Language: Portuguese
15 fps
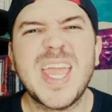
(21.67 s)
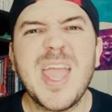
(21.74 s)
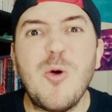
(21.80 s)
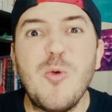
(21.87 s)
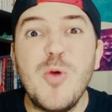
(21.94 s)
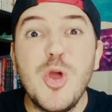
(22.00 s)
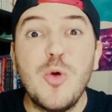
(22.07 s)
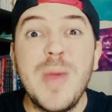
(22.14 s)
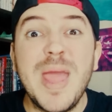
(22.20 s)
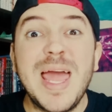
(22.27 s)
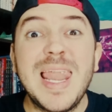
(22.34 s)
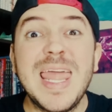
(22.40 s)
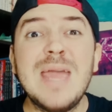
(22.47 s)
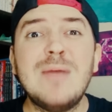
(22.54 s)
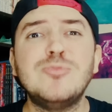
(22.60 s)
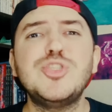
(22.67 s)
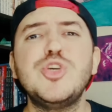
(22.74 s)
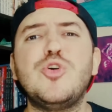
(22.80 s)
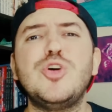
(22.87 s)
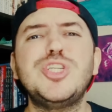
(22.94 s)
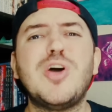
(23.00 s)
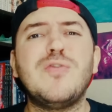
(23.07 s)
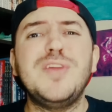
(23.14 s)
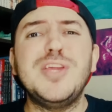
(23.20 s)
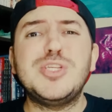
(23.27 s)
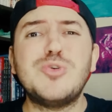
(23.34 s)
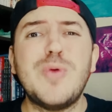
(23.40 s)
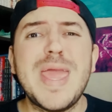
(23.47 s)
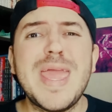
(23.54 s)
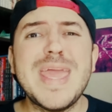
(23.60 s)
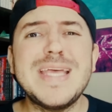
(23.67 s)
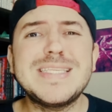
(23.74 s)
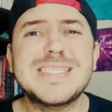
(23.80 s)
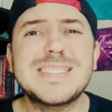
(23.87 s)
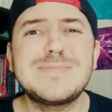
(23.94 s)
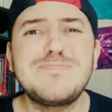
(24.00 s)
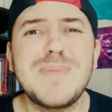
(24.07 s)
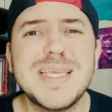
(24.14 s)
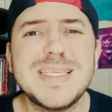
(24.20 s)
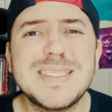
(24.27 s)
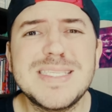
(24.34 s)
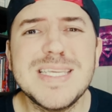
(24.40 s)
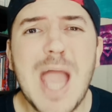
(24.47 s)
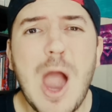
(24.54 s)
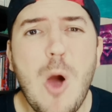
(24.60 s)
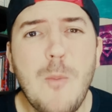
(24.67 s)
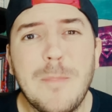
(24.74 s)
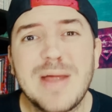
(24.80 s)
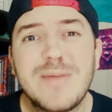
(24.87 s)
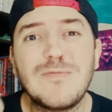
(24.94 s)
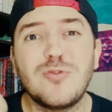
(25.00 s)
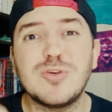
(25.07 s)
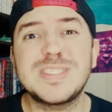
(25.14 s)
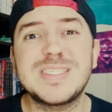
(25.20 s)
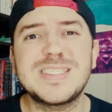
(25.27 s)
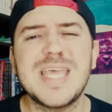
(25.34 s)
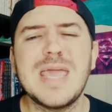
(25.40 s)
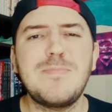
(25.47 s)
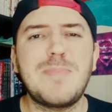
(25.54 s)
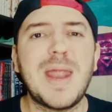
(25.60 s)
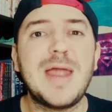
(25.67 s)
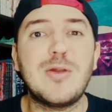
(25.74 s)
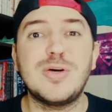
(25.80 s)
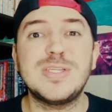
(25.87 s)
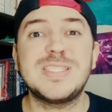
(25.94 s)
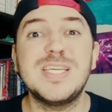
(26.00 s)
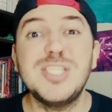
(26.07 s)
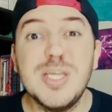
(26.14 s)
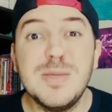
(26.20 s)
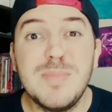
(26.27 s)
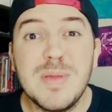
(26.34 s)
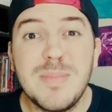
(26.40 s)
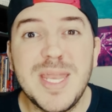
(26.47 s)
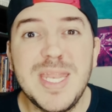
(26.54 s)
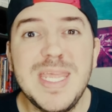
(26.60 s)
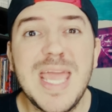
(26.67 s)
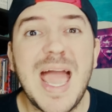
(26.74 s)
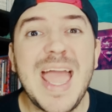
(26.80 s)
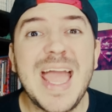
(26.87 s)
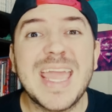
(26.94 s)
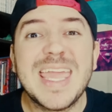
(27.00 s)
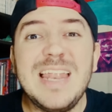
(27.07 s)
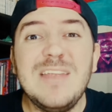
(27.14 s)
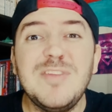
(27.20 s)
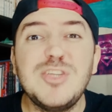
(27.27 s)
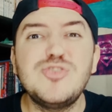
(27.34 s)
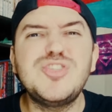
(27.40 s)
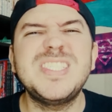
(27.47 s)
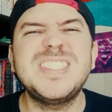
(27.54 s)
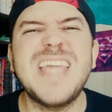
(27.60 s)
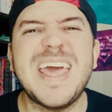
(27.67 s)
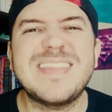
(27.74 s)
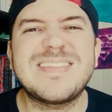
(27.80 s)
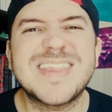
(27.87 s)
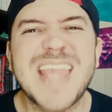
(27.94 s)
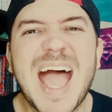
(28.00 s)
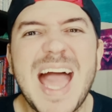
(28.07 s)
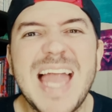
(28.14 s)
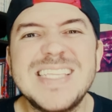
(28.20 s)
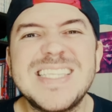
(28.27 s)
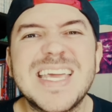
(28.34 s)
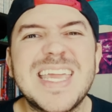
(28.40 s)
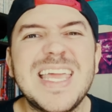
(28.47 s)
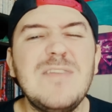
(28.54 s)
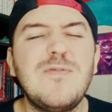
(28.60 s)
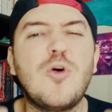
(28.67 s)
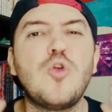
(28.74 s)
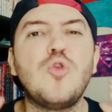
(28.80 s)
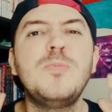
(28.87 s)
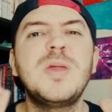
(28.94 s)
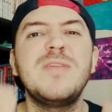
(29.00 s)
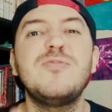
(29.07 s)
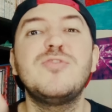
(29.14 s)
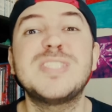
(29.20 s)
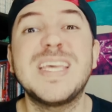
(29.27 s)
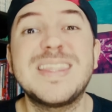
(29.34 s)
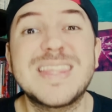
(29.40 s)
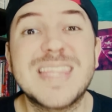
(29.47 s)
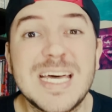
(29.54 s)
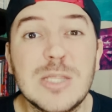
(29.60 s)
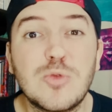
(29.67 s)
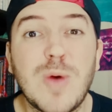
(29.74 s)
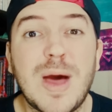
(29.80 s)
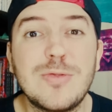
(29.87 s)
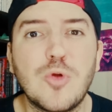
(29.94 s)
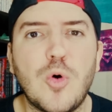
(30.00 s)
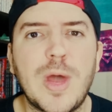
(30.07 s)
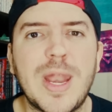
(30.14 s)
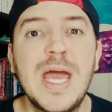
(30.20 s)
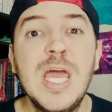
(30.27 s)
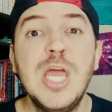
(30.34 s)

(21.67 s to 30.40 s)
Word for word: Aqui é o Wilmer Lemos e hoje é um vídeo especial para você e para nós da Gibimania. É aquele vídeo de detalhes daquele volume que você tanto adora.